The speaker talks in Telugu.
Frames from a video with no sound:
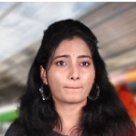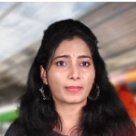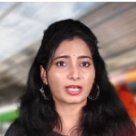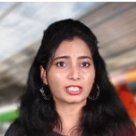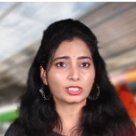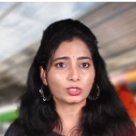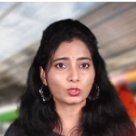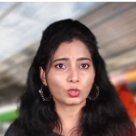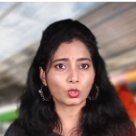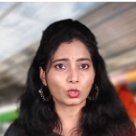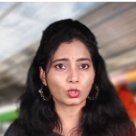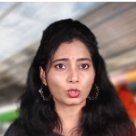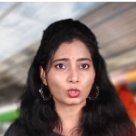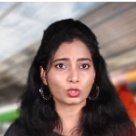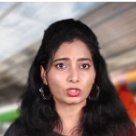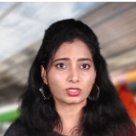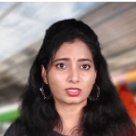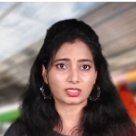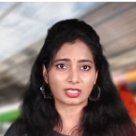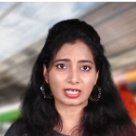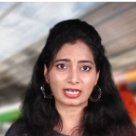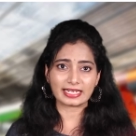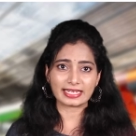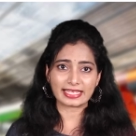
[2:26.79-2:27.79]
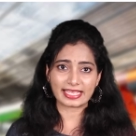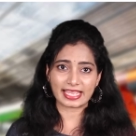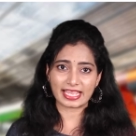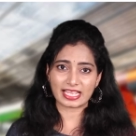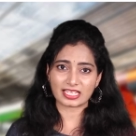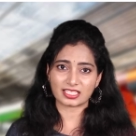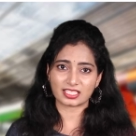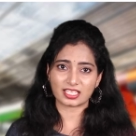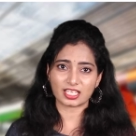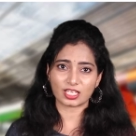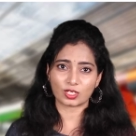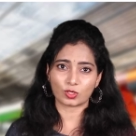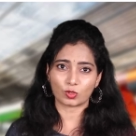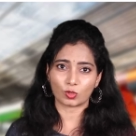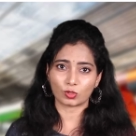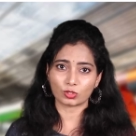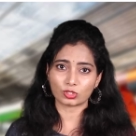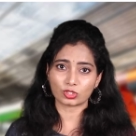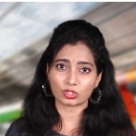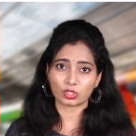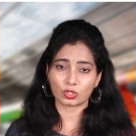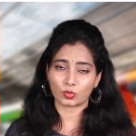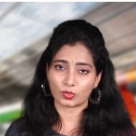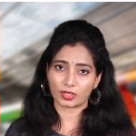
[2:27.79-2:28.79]
పదకొండు థర్డ్ ఏసీ
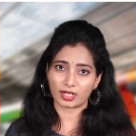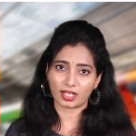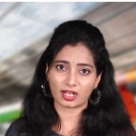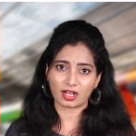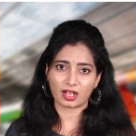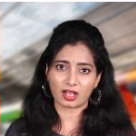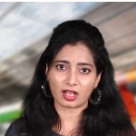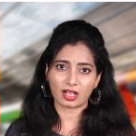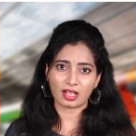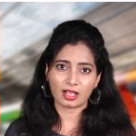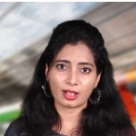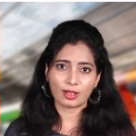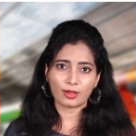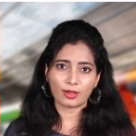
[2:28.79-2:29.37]
కోచ్లు ఉండగా